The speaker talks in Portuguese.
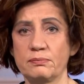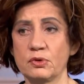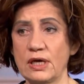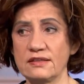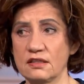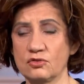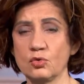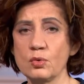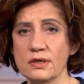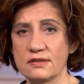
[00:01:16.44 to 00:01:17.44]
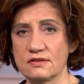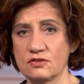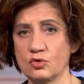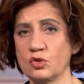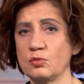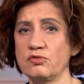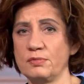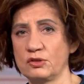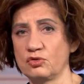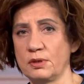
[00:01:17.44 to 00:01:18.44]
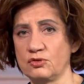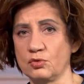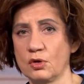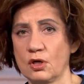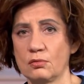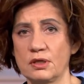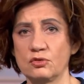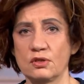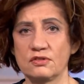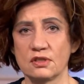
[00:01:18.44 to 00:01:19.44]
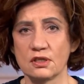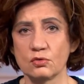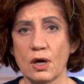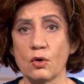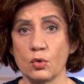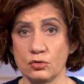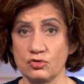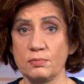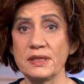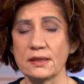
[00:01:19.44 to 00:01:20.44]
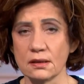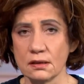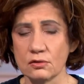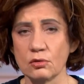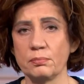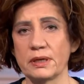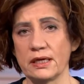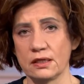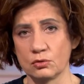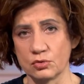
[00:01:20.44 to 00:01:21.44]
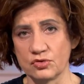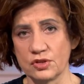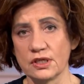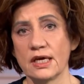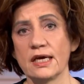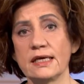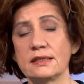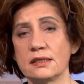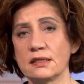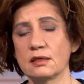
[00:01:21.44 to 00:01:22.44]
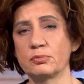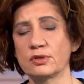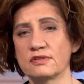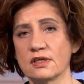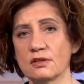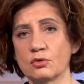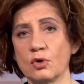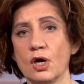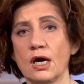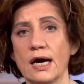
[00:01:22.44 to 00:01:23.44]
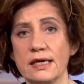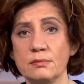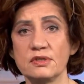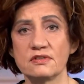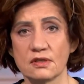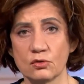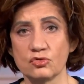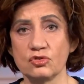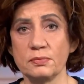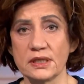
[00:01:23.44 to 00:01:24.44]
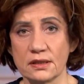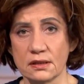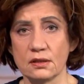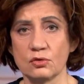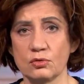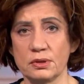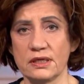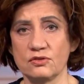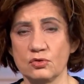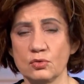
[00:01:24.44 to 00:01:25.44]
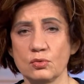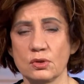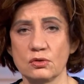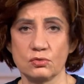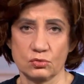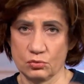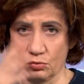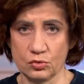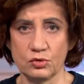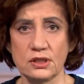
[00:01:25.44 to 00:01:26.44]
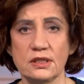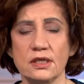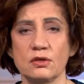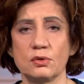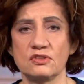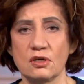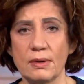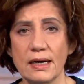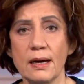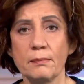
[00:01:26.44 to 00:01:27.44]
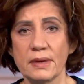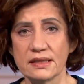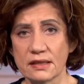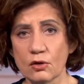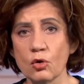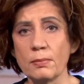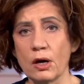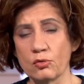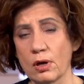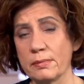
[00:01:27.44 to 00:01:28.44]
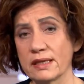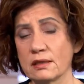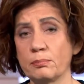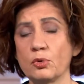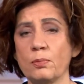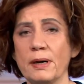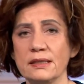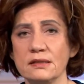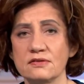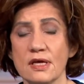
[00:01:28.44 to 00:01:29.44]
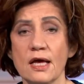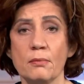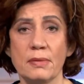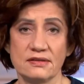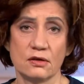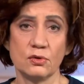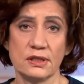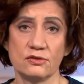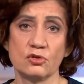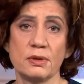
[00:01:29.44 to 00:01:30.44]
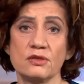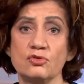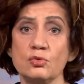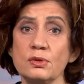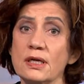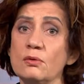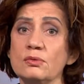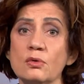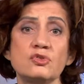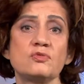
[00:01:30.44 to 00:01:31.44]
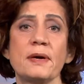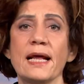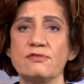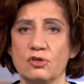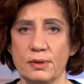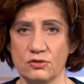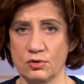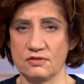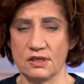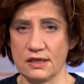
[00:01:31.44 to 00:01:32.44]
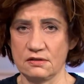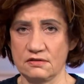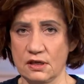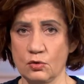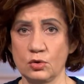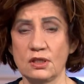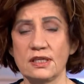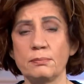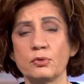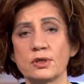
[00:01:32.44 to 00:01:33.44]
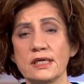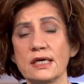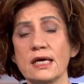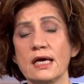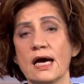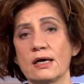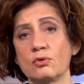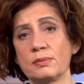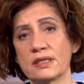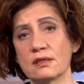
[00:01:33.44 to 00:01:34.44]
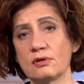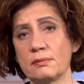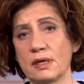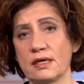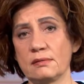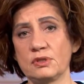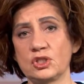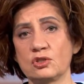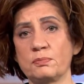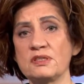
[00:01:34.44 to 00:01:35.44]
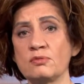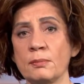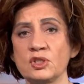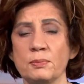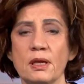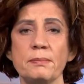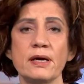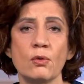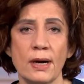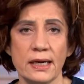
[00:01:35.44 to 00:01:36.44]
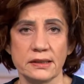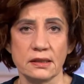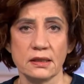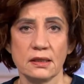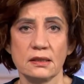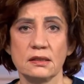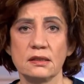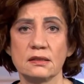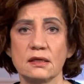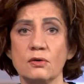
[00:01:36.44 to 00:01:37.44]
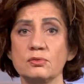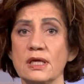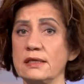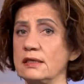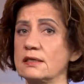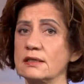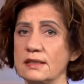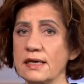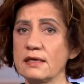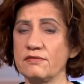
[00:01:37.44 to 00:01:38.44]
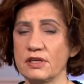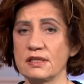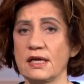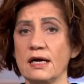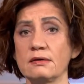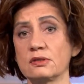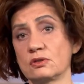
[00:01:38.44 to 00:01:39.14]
essas duas, esses dois movimentos do Brasil. O Brasil assinando o acordo de metano para reduzir em 30% a emissão de metano no Brasil, no, no mundo inteiro. Essa é uma meta global, não é uma meta por país. Mas acontece que o Brasil, não, não se esperava que o Brasil assinasse esse acordo, até porque o metano é, é emitido principalmente pela pecuária. E então teria que tem que enfrentar